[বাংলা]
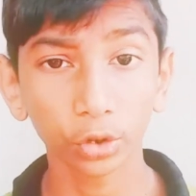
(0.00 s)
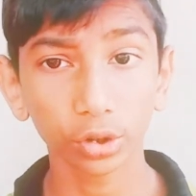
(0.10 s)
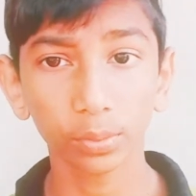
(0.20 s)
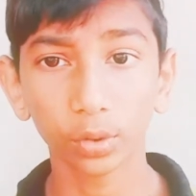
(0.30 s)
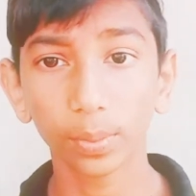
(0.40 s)

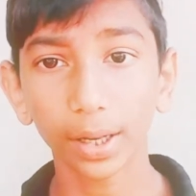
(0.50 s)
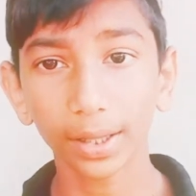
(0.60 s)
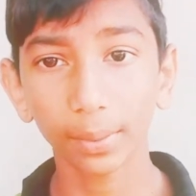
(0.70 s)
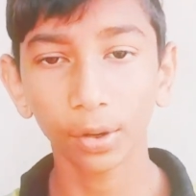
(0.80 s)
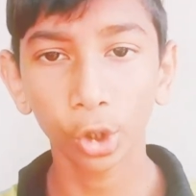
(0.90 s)
যদি মোবাইল
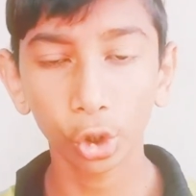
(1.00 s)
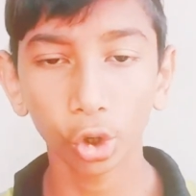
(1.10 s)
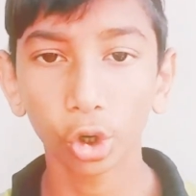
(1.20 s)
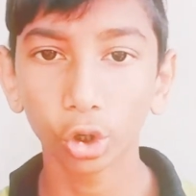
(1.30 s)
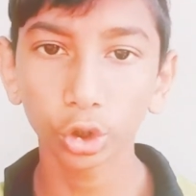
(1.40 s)
দিয়ে
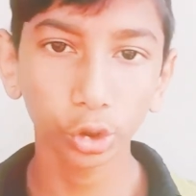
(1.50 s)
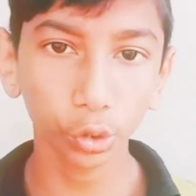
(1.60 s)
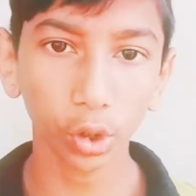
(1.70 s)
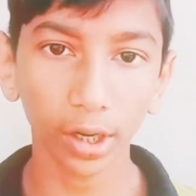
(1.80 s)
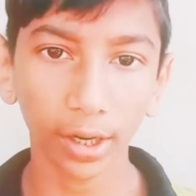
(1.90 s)
ভিডিও
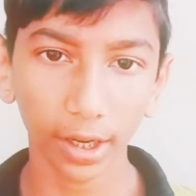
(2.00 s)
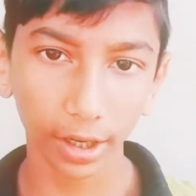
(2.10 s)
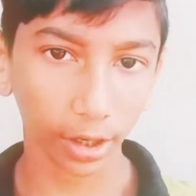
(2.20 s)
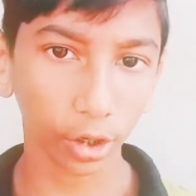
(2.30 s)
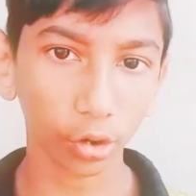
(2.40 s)
শ্যুট করেন
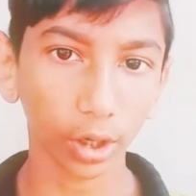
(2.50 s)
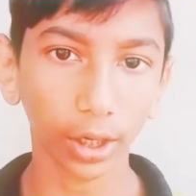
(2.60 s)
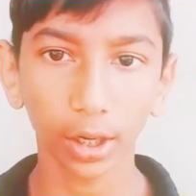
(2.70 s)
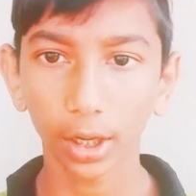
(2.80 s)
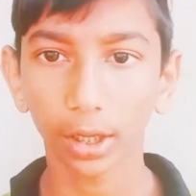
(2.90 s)
এডিট করেন